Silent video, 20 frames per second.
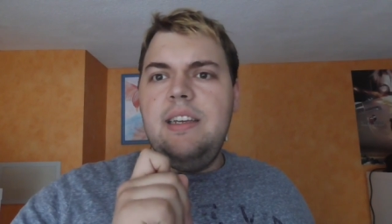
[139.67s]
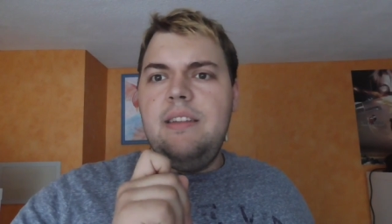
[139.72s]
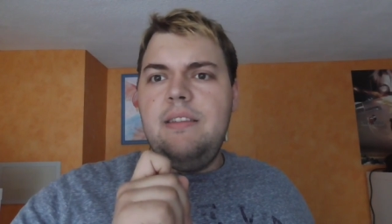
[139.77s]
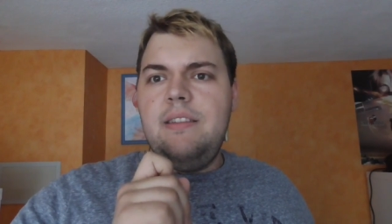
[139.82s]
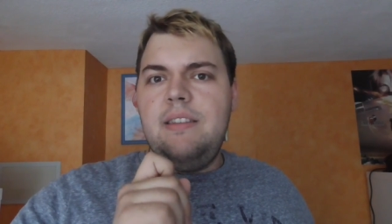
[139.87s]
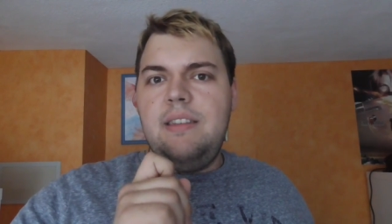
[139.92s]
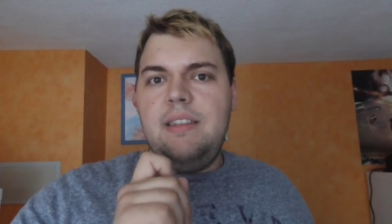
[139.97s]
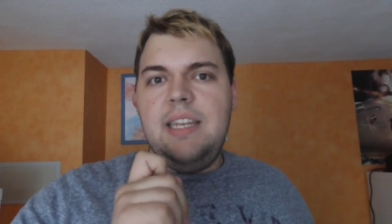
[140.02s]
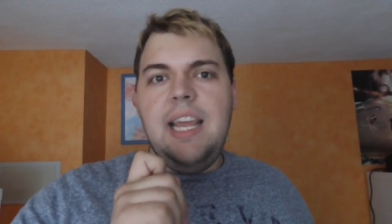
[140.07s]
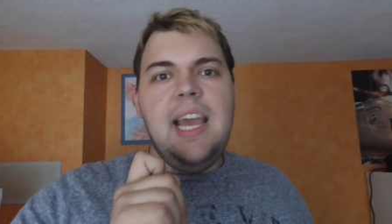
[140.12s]

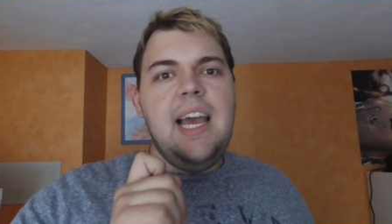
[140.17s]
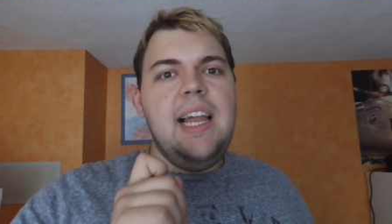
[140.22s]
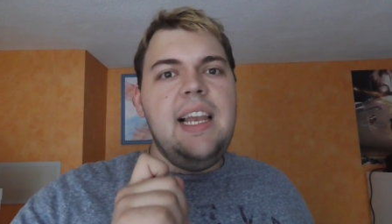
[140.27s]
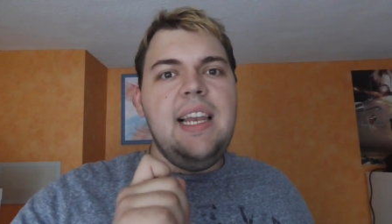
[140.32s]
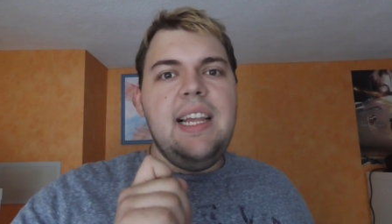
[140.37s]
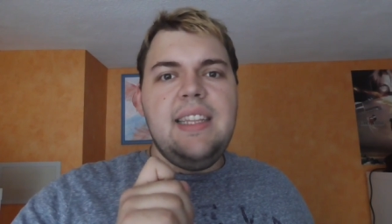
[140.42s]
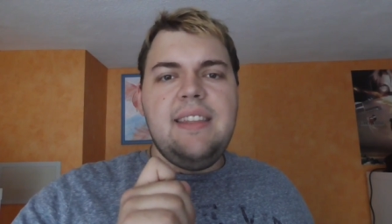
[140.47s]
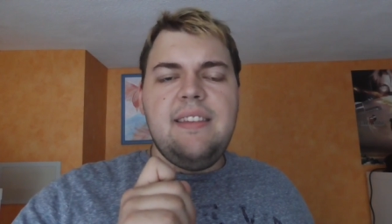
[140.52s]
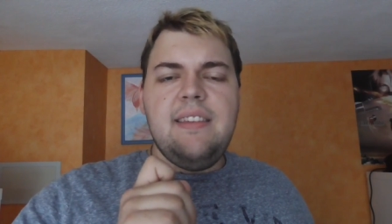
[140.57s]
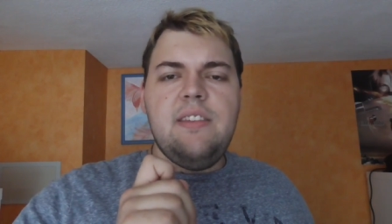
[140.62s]
äh, der
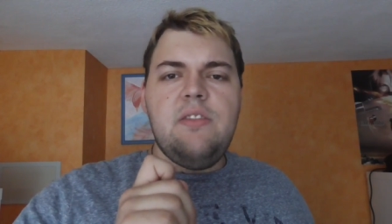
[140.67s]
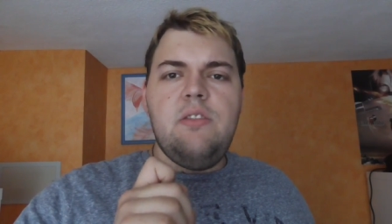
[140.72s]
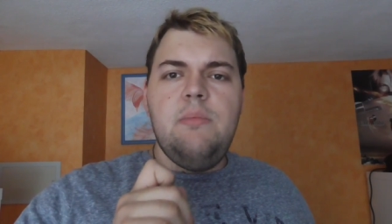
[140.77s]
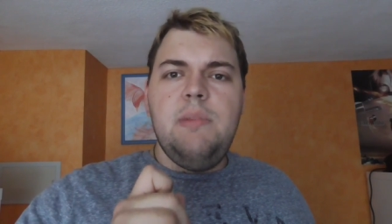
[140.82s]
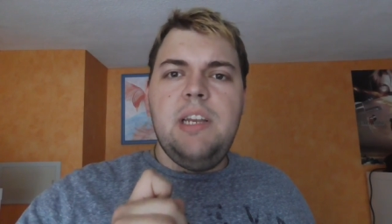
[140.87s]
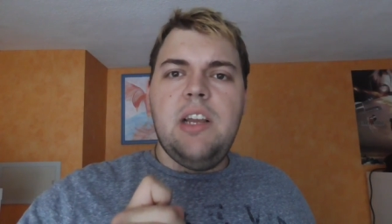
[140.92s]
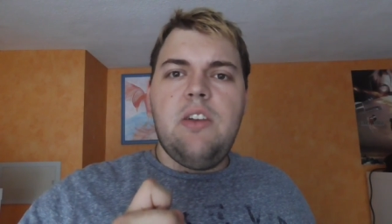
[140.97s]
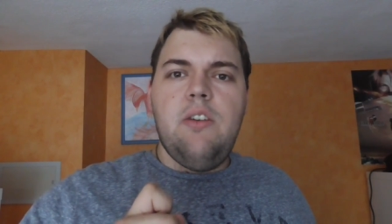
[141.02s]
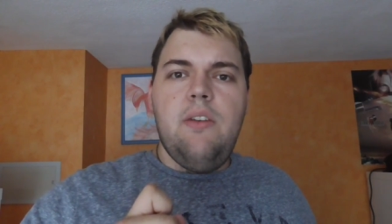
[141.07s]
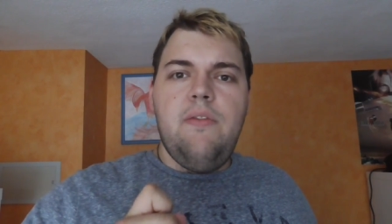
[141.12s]
letzte Stream
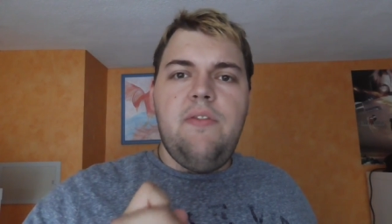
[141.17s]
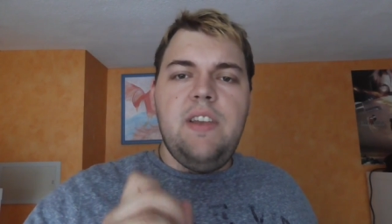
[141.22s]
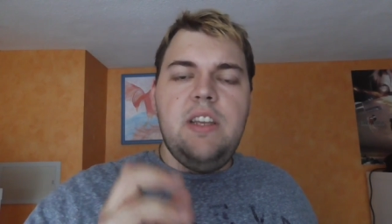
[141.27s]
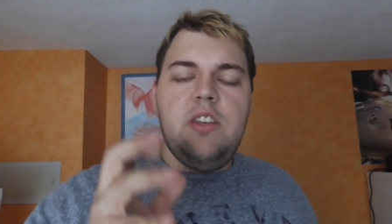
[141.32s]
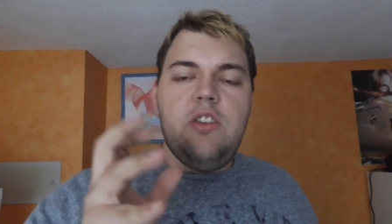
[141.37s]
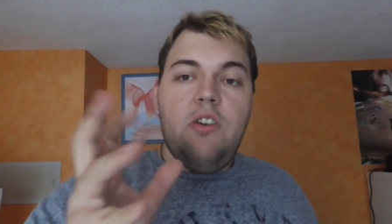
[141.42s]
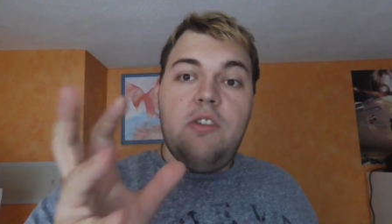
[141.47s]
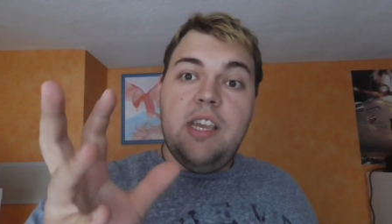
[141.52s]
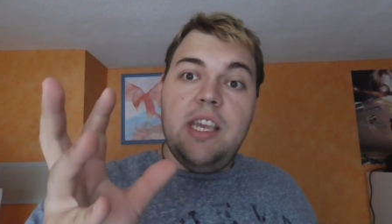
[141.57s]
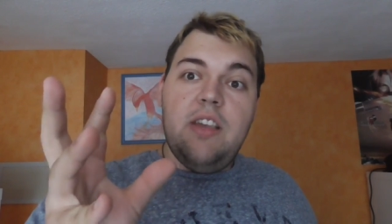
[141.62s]
mit der Konfi,
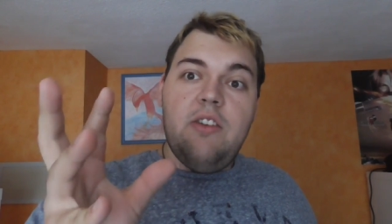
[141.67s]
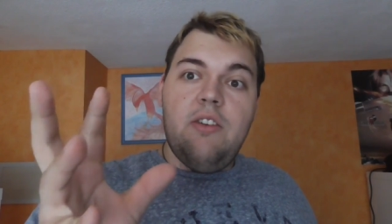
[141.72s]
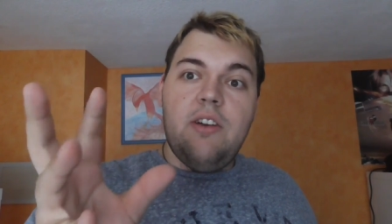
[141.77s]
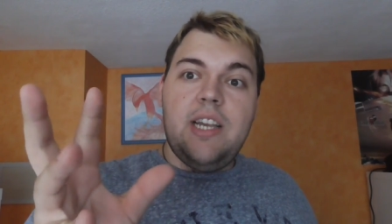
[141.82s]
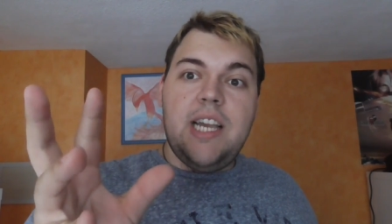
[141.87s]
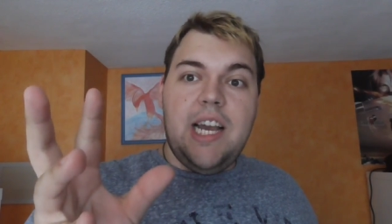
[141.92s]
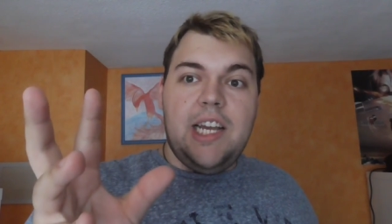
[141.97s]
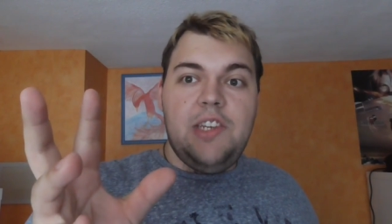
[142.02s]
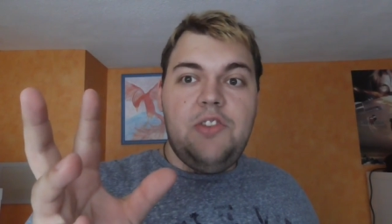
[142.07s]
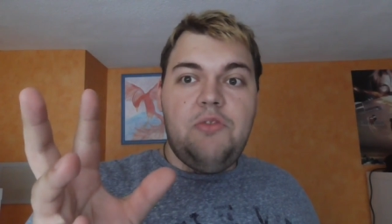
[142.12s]
Donkey Kong
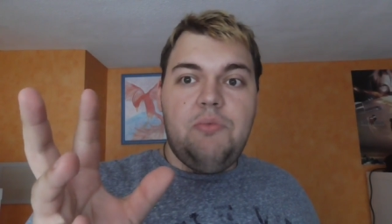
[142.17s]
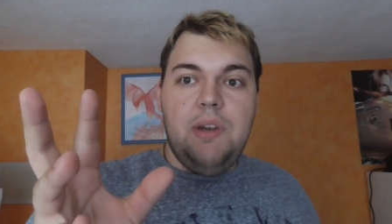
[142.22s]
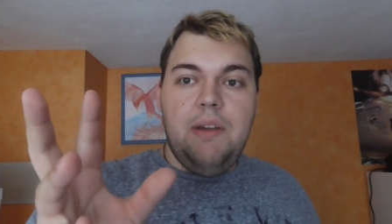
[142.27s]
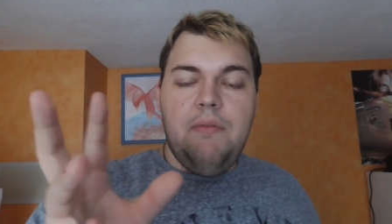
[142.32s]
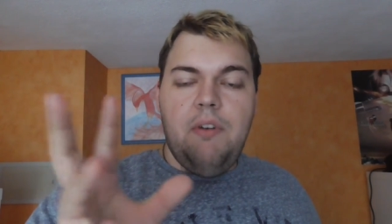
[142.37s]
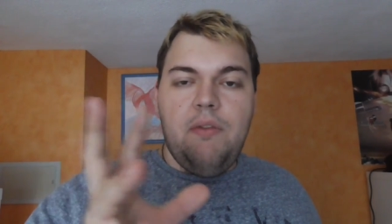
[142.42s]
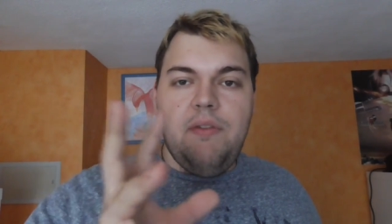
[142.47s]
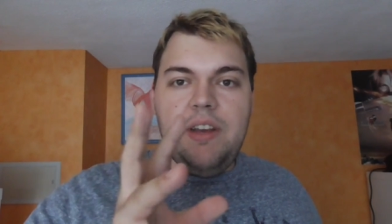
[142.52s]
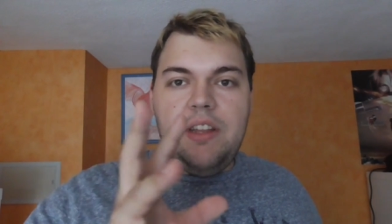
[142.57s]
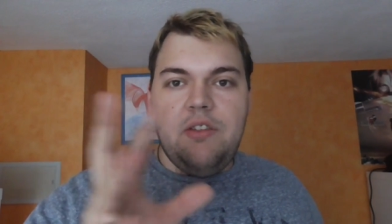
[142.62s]
Country,
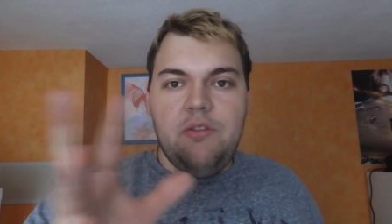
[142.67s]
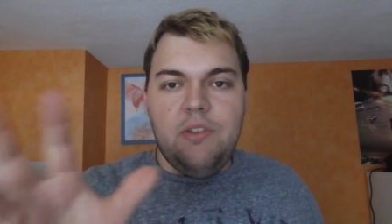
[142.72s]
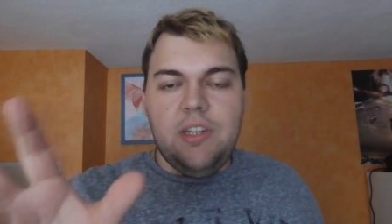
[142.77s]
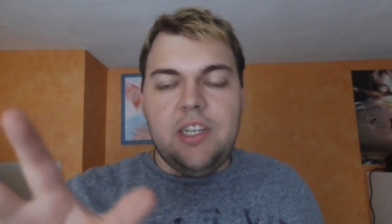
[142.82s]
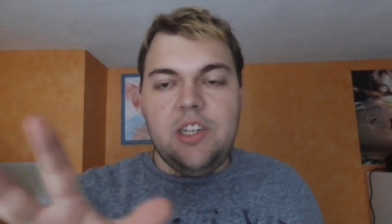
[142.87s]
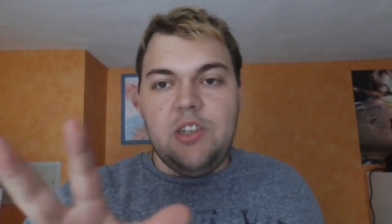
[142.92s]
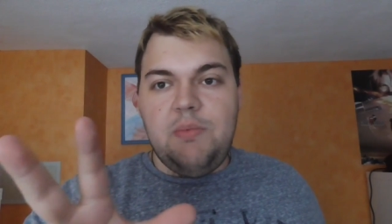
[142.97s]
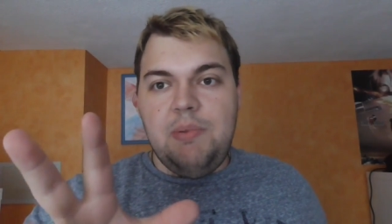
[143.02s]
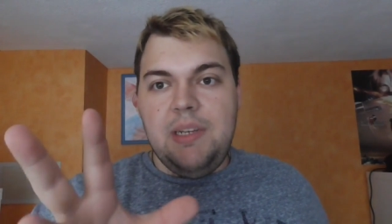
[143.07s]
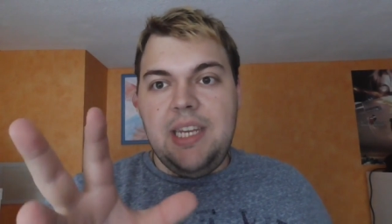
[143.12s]
wo wir
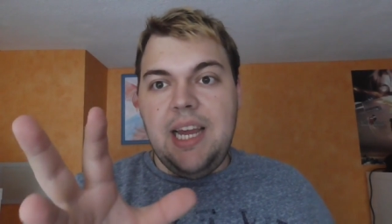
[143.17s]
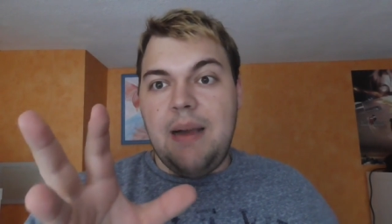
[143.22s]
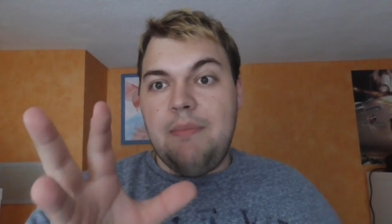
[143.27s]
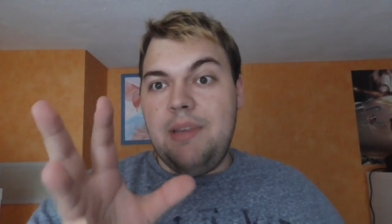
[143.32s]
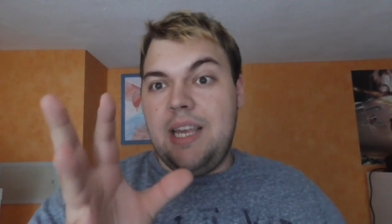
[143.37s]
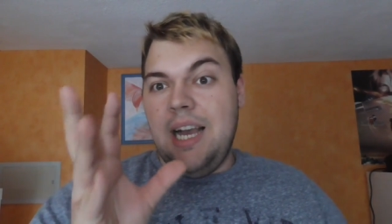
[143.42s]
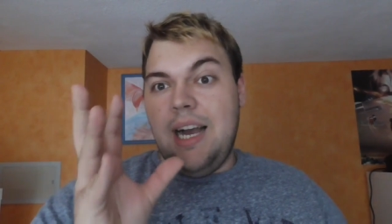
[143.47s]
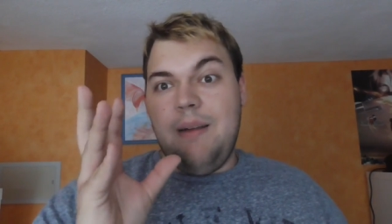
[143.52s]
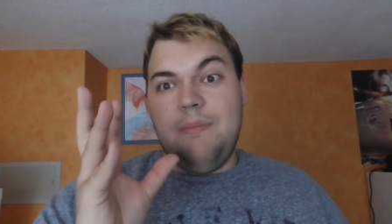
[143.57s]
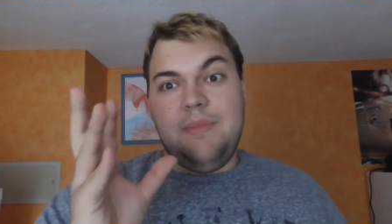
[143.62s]
durchgespielt haben,
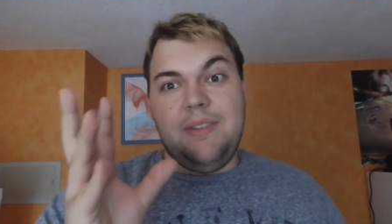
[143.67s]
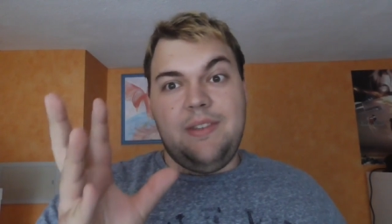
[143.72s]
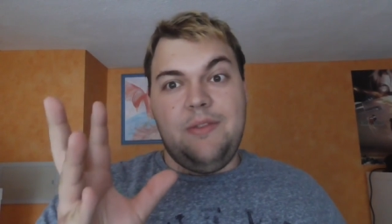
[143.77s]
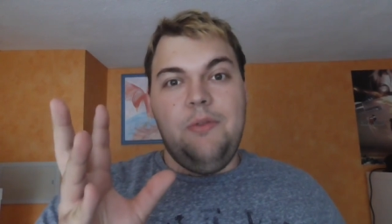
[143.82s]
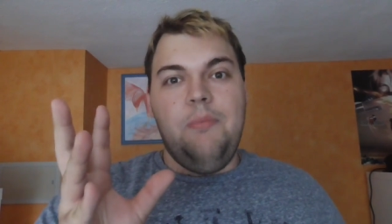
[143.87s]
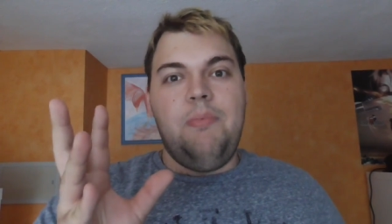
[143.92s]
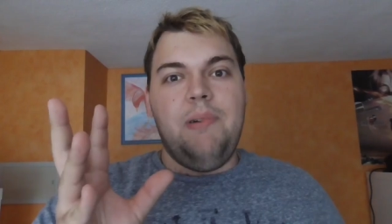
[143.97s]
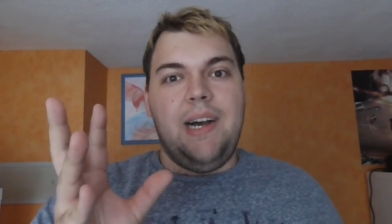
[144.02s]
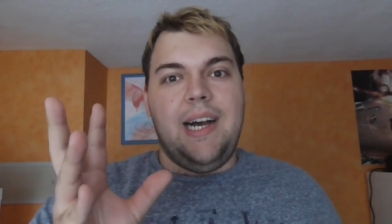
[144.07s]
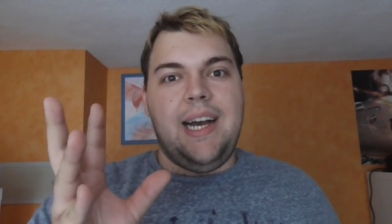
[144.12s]
kam
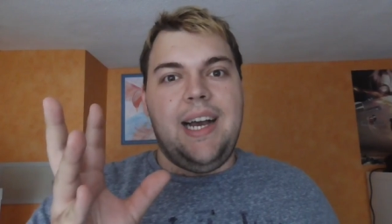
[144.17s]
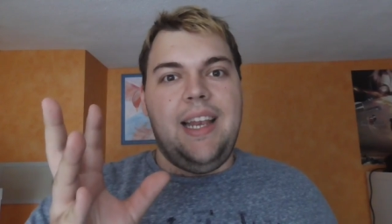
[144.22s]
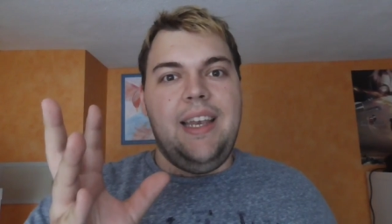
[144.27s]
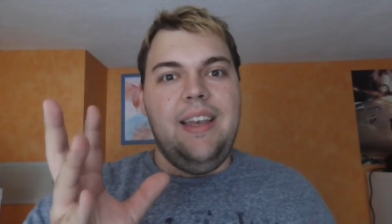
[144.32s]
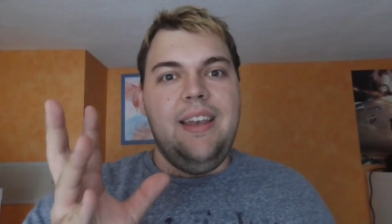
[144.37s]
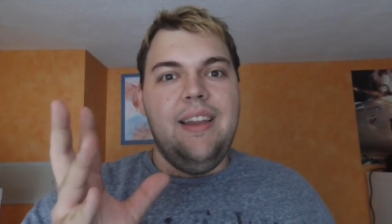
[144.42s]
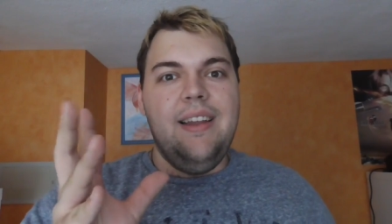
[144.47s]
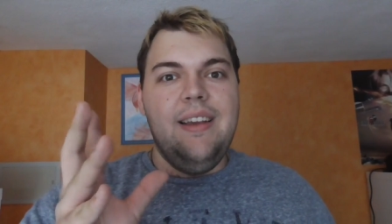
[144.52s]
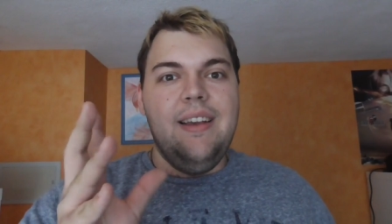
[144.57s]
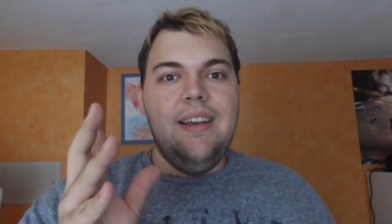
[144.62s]
super
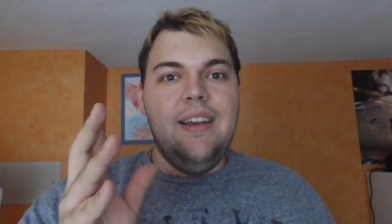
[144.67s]
an.